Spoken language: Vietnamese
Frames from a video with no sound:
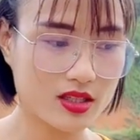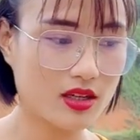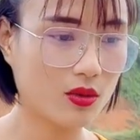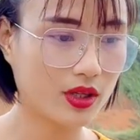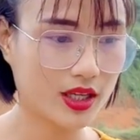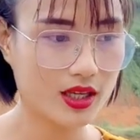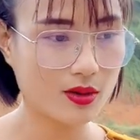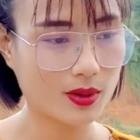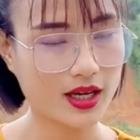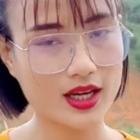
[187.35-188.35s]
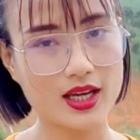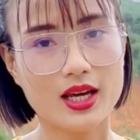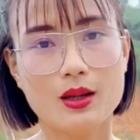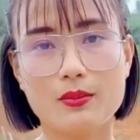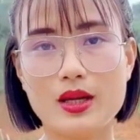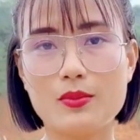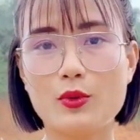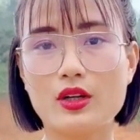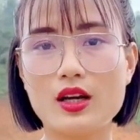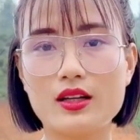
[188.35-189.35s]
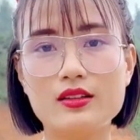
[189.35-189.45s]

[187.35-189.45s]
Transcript: chiều người yêu này mình muốn ờ,